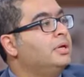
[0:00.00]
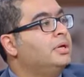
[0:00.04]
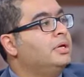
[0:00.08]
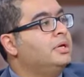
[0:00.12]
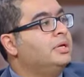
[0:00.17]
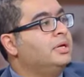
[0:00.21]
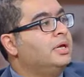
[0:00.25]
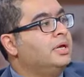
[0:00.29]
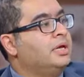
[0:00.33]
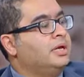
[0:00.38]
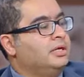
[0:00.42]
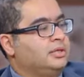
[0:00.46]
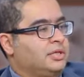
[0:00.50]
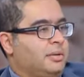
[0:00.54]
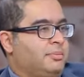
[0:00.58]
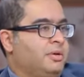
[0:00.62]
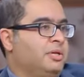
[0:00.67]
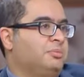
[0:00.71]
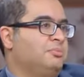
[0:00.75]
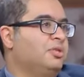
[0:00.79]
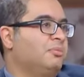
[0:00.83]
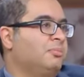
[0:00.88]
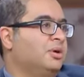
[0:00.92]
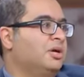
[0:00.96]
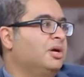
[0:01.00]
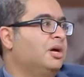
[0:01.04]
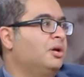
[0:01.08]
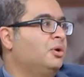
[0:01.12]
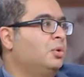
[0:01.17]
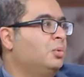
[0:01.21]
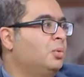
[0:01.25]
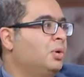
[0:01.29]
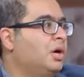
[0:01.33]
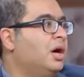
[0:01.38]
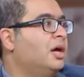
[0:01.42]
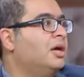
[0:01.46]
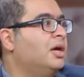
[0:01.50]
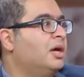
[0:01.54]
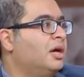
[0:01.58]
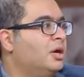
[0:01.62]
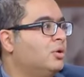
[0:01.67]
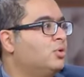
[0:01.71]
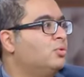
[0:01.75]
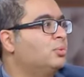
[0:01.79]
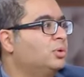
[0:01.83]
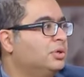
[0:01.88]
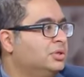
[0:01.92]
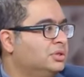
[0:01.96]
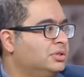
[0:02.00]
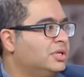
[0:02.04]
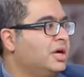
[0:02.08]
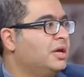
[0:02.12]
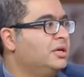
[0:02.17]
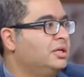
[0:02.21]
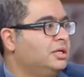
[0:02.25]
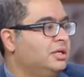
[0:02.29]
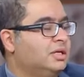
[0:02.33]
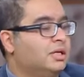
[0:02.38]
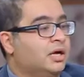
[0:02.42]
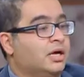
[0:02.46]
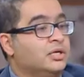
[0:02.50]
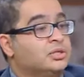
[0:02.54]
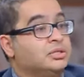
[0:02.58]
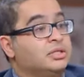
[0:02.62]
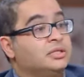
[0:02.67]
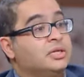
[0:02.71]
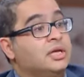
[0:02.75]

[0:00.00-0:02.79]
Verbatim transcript: ان طبعا مثل ما قالوا الوقايه خير من قنطار العلاج نعم.